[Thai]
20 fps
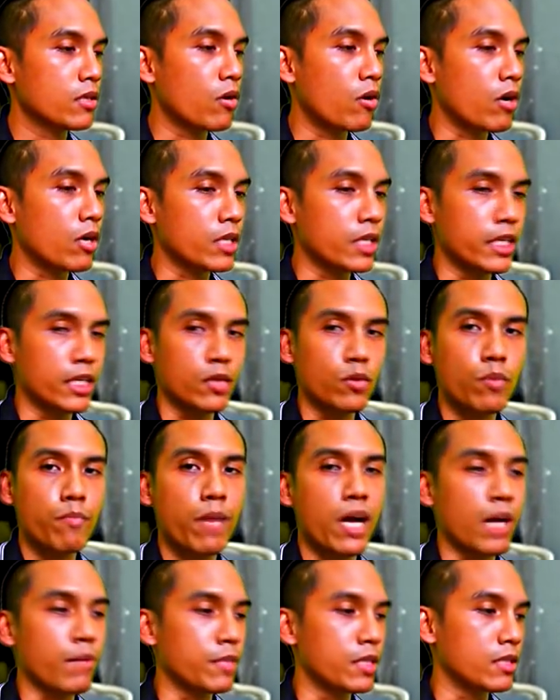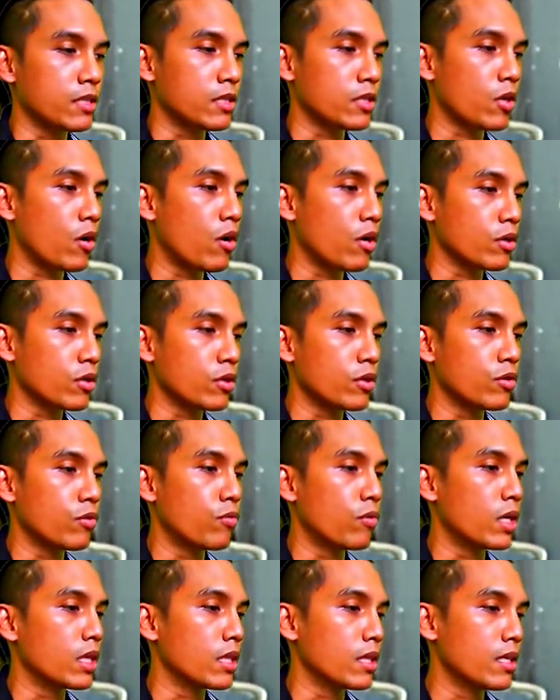ทองในอีกรูปแบบหนึ่งคือทองน
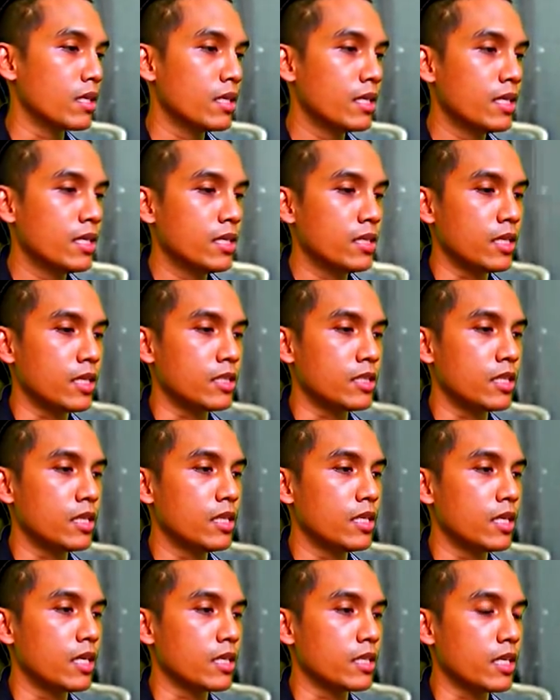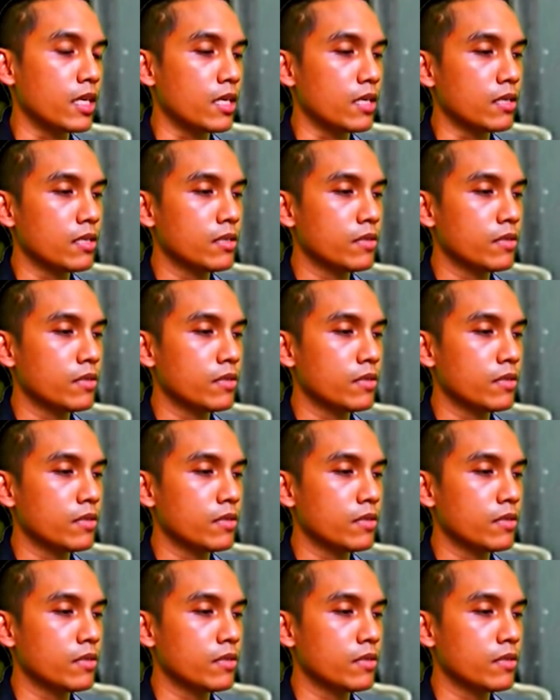วลแต่สีเหลืองเนี่ย